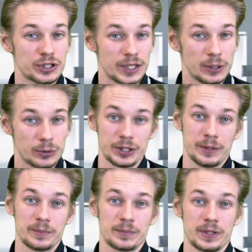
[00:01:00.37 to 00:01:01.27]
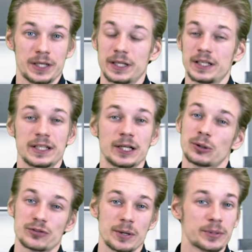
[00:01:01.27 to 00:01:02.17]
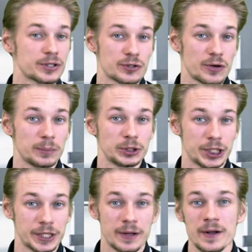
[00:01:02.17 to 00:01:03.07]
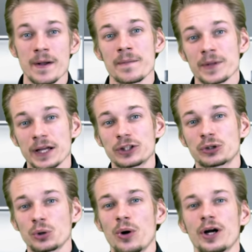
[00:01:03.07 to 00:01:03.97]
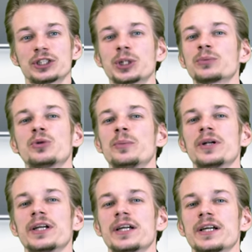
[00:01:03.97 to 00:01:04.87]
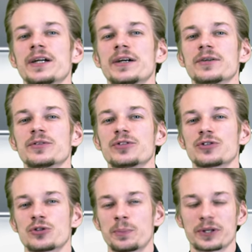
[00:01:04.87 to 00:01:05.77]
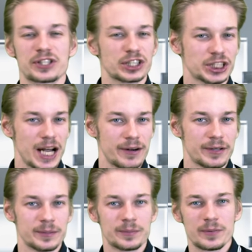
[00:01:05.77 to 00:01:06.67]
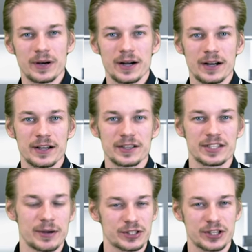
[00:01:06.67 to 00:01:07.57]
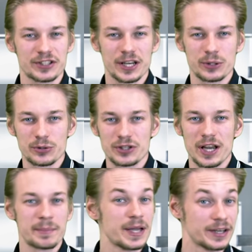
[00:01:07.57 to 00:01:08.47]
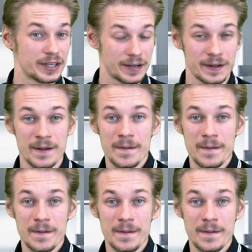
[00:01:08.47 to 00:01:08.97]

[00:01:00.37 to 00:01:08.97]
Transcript: технологий и готов забить на свое обучение. Это то, о чем думали супердержавы э, Советский Союз и Америка,